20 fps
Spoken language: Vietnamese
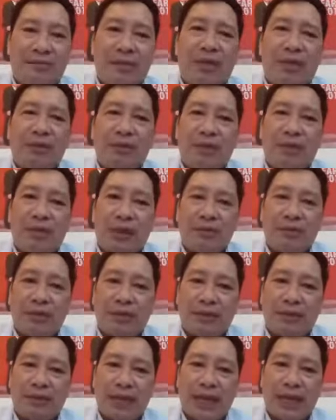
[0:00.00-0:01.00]
bao nhiêu lớp tế
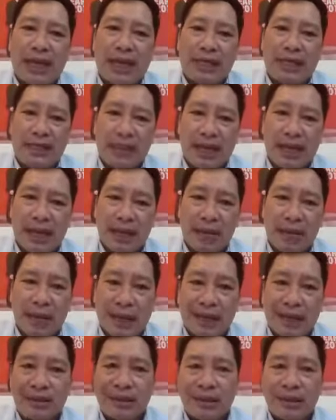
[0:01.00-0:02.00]
bào chết à nó lấy
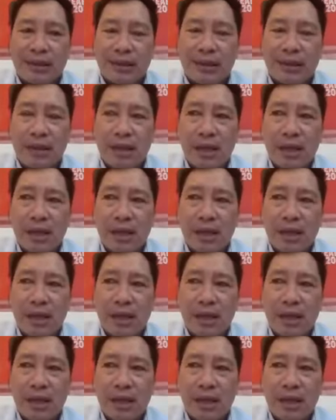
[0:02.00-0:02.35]
khoảng chừng